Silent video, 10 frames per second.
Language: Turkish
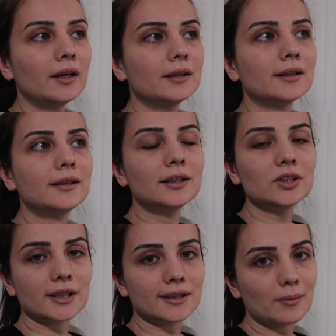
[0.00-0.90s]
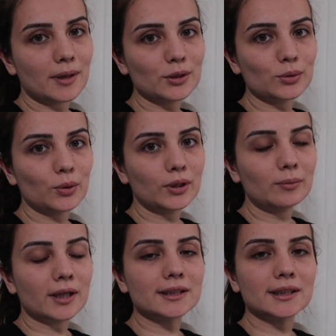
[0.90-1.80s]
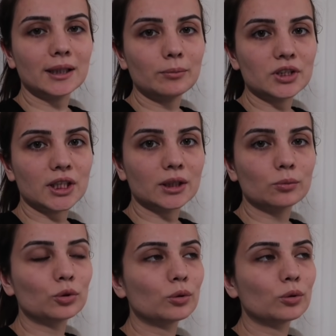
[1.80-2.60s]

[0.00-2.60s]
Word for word: Neden ineceğiz hemen söyleyeyim. Aslında imeyecektim.